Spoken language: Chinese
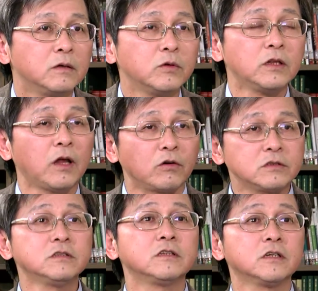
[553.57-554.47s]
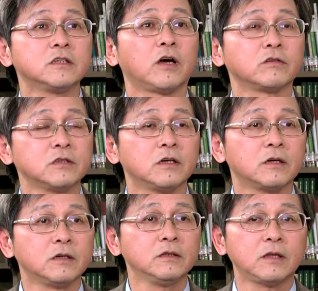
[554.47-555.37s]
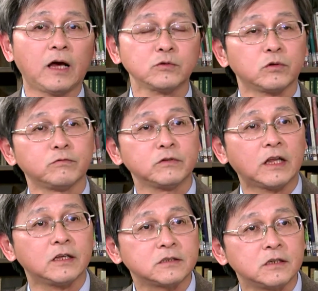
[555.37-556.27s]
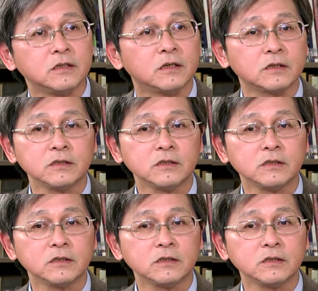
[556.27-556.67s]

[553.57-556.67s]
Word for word: 所以导师的这个角色跟他所负担的责任，